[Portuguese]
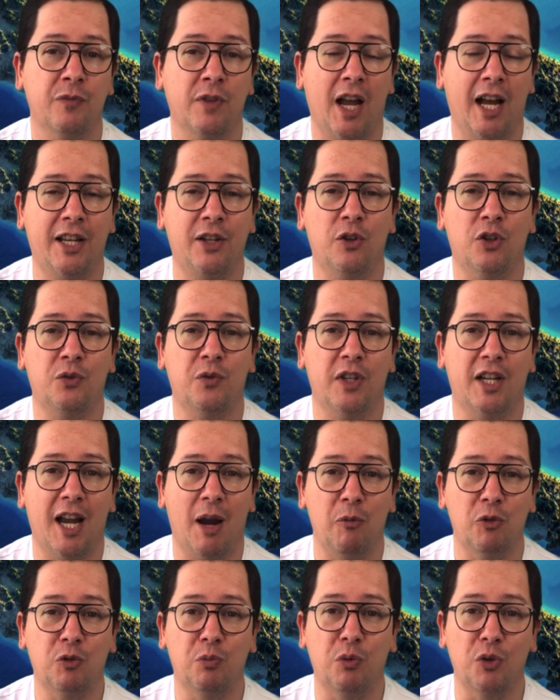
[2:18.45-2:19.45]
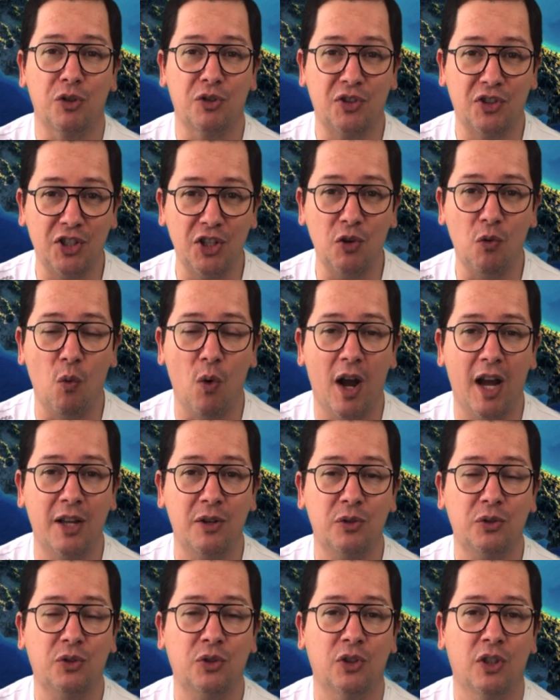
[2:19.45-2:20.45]
Ali nós ficamos por cinco
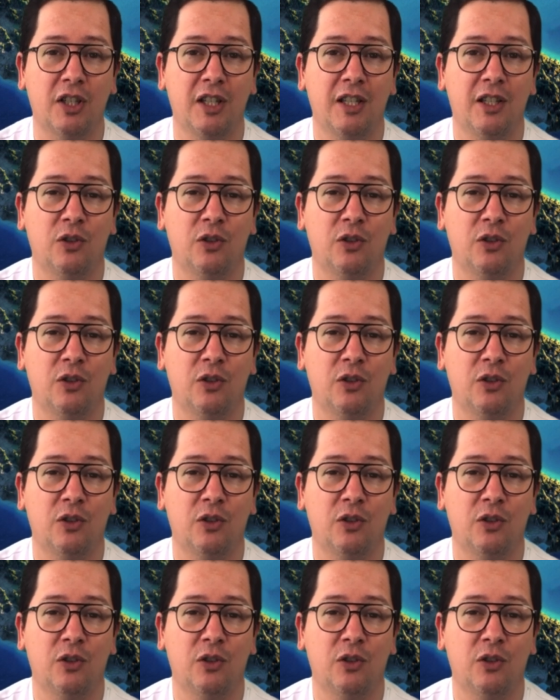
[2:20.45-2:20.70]
anos.